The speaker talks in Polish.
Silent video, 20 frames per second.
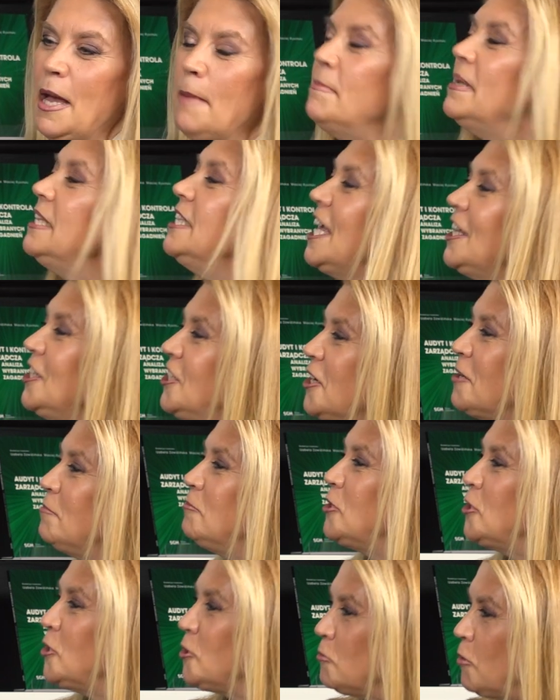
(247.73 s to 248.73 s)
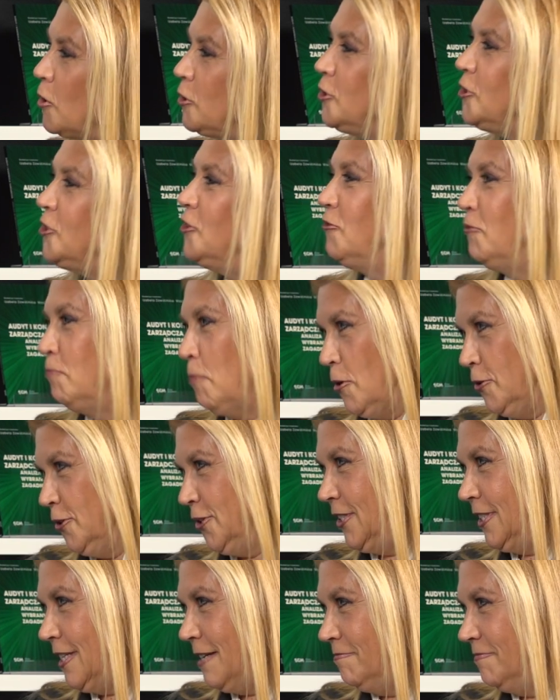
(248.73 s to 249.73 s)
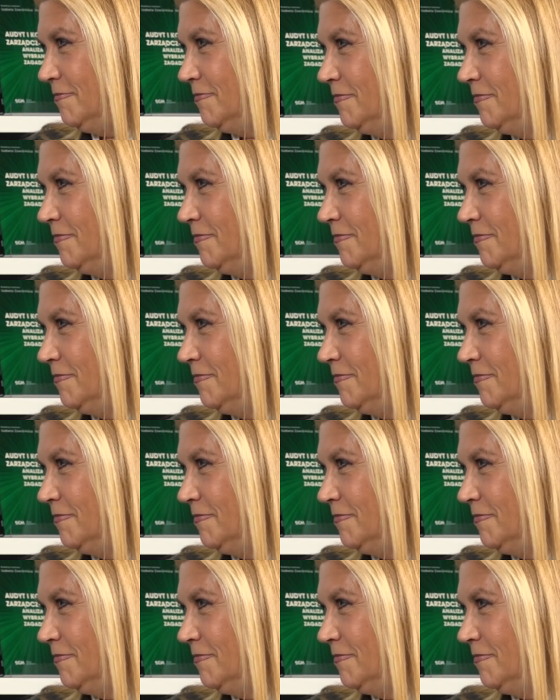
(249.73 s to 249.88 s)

menedżer przyszłości w Polsce.